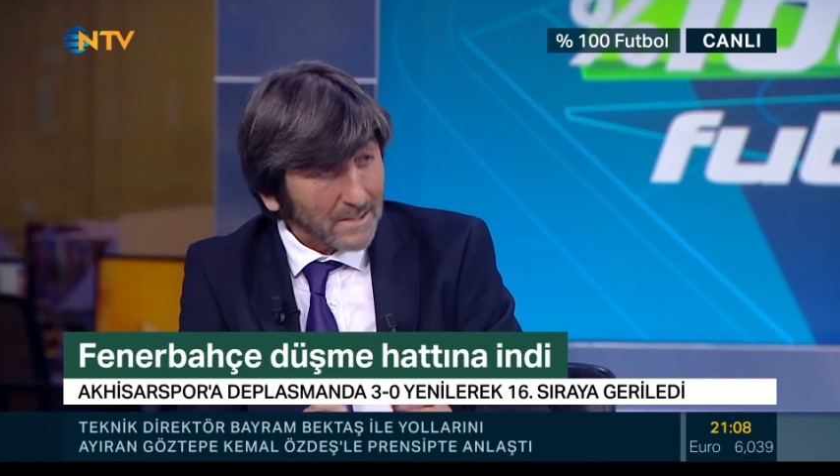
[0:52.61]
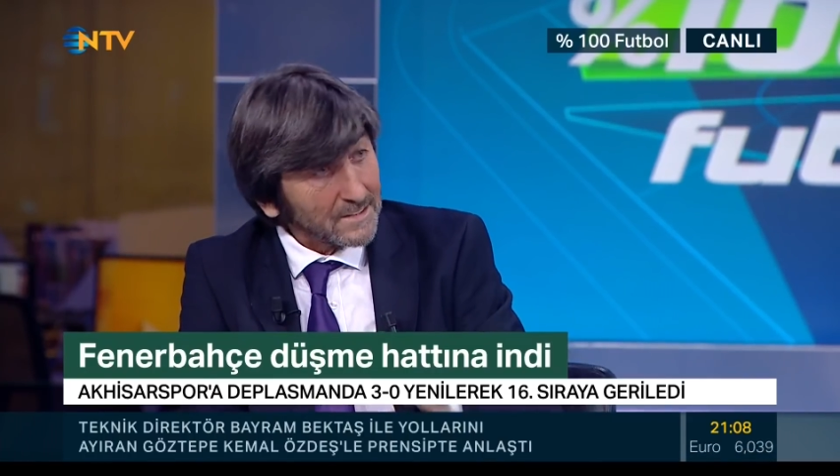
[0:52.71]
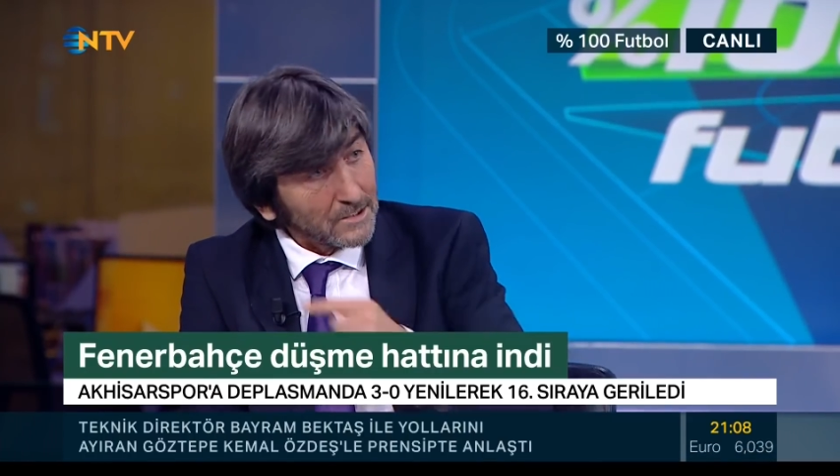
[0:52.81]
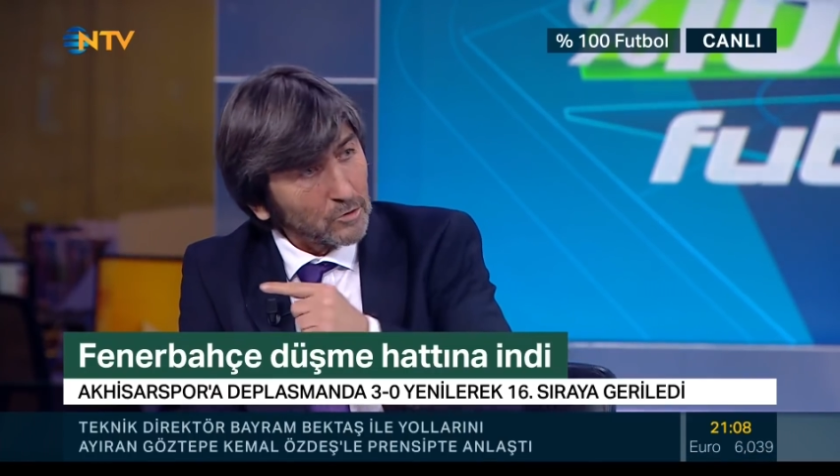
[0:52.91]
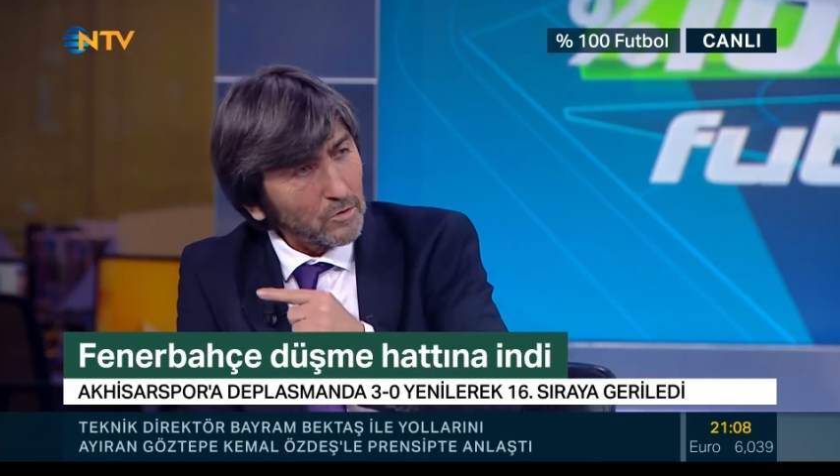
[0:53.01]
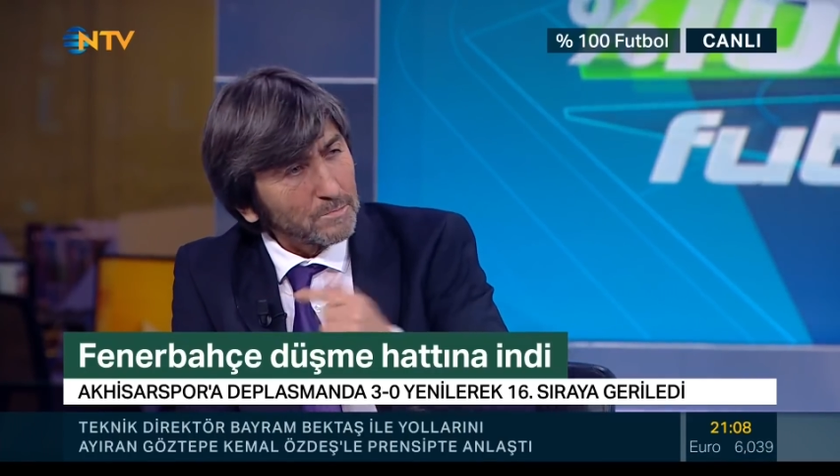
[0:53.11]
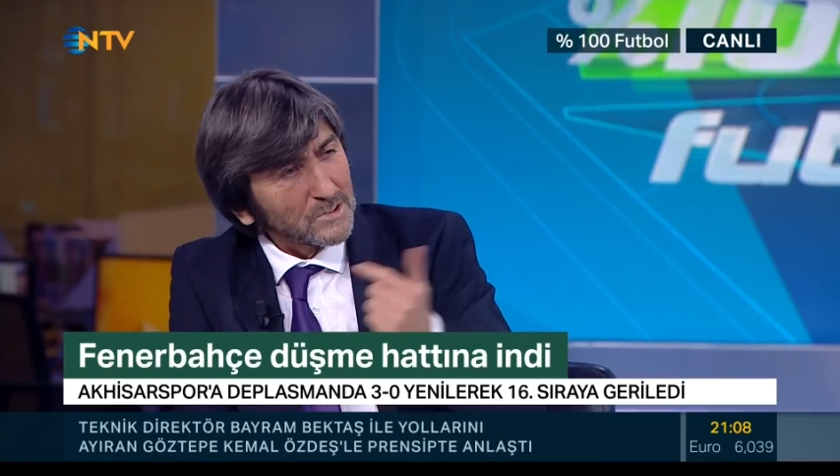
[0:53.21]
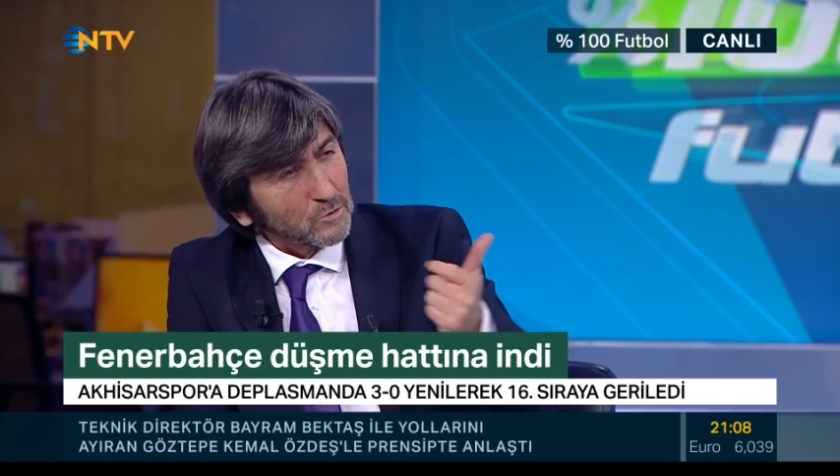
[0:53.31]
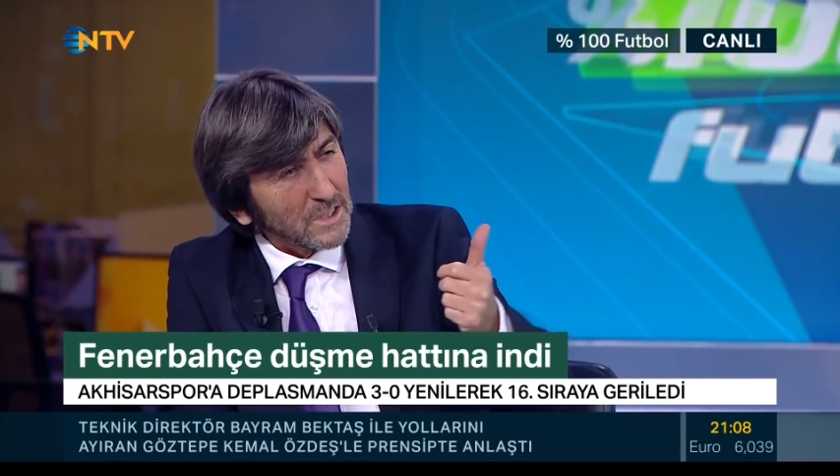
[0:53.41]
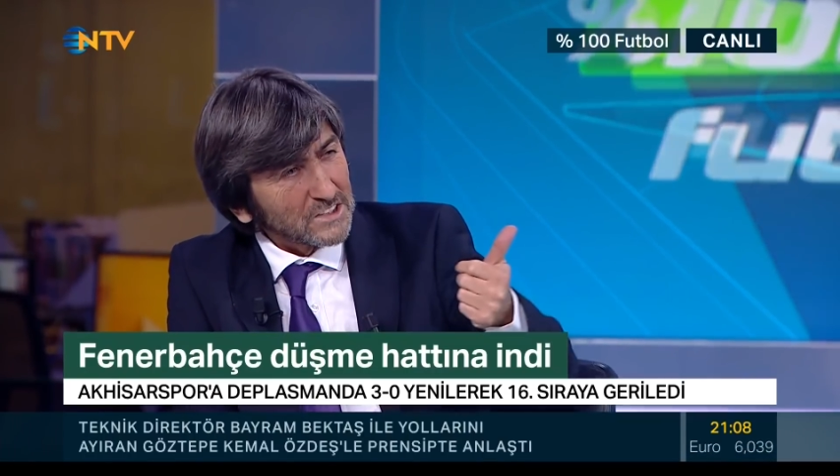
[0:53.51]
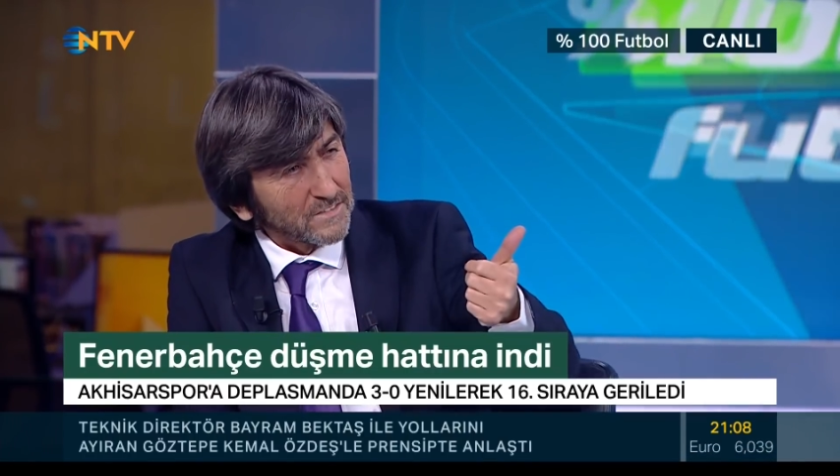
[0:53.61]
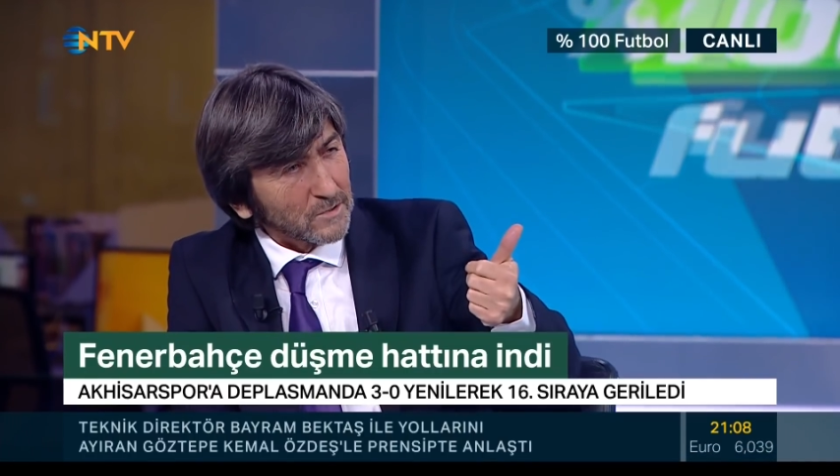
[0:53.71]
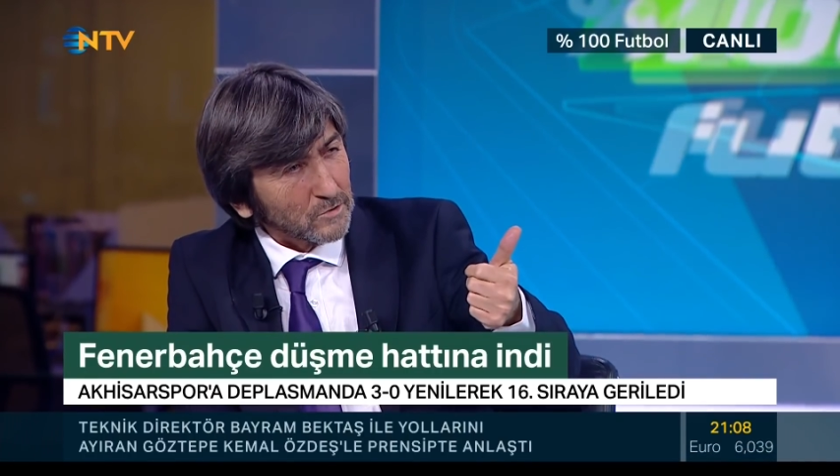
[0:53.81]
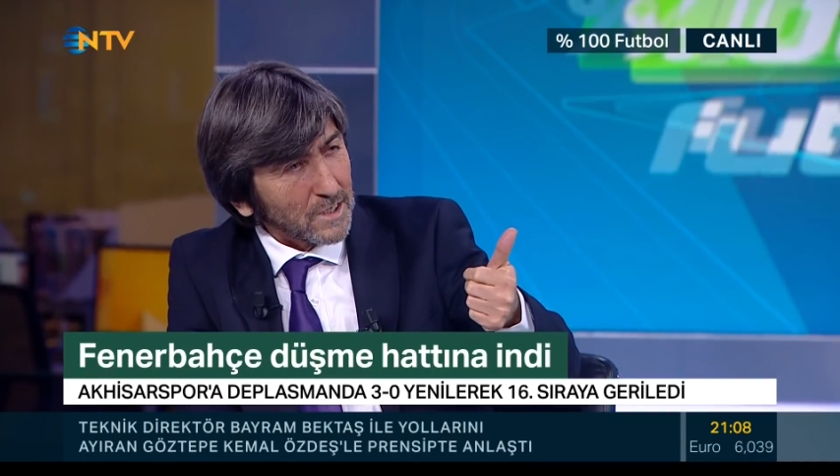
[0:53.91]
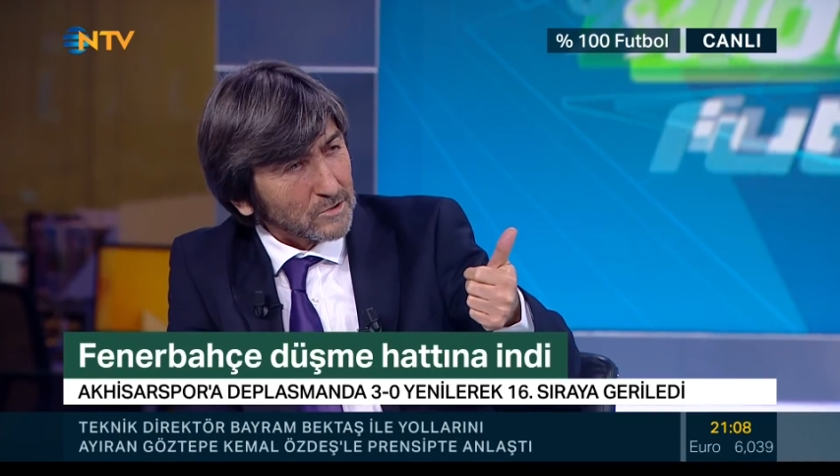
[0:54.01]
Ne diyor? Bir süreç
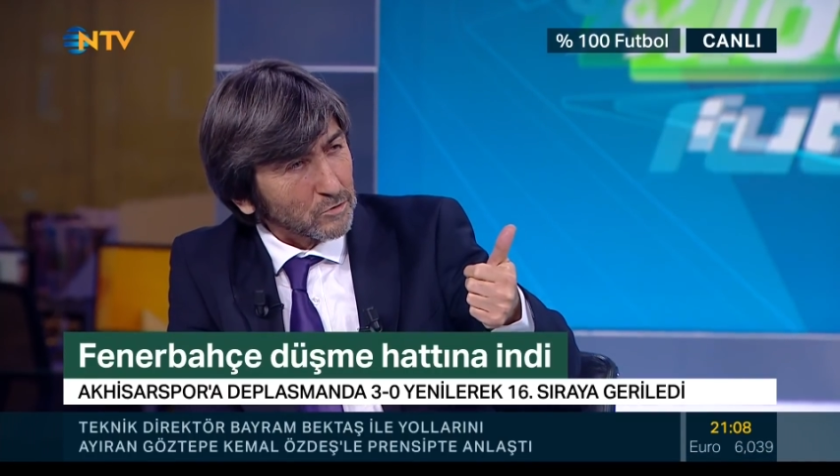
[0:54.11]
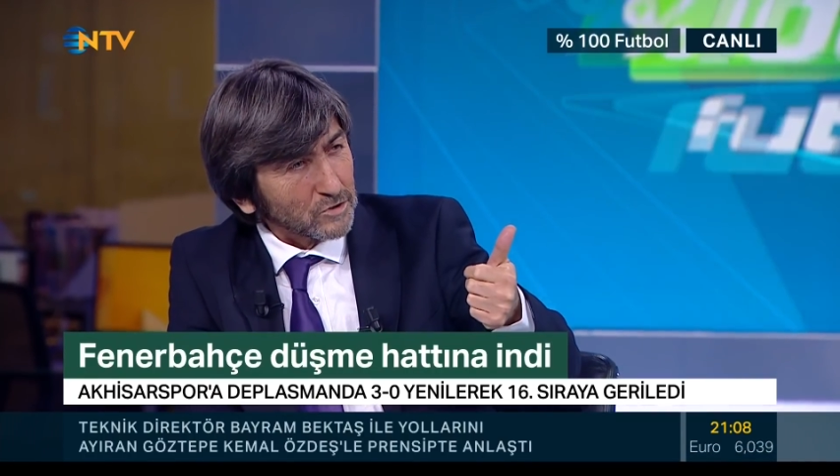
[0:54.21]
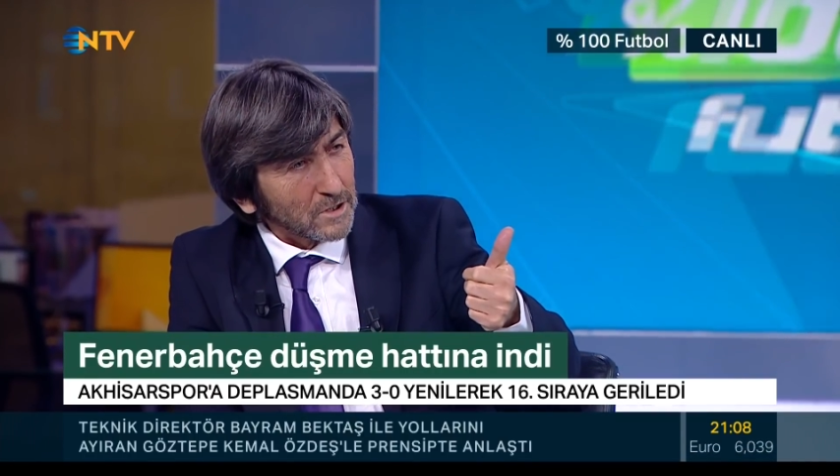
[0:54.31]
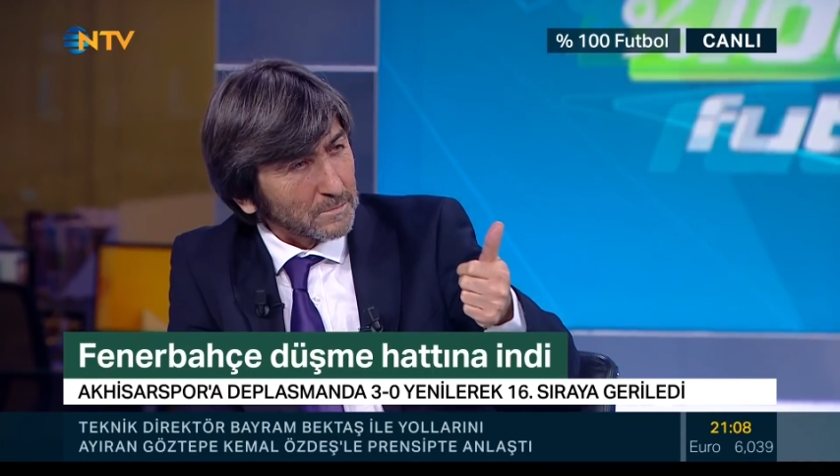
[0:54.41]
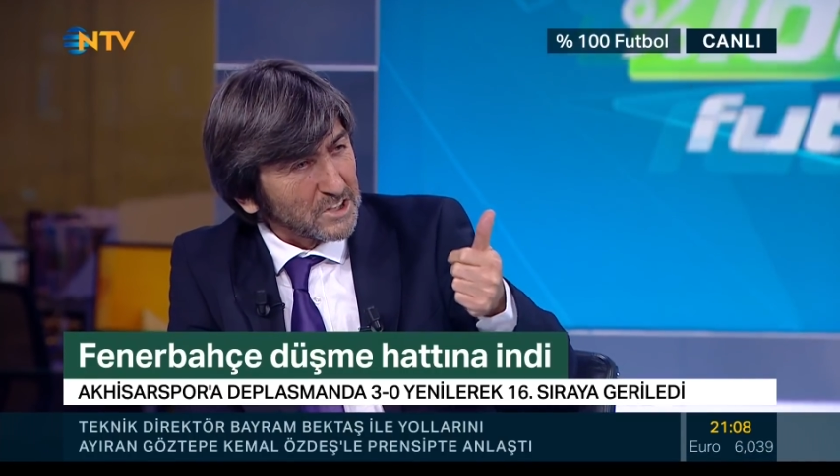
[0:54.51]
var diyor Ersun Hoca.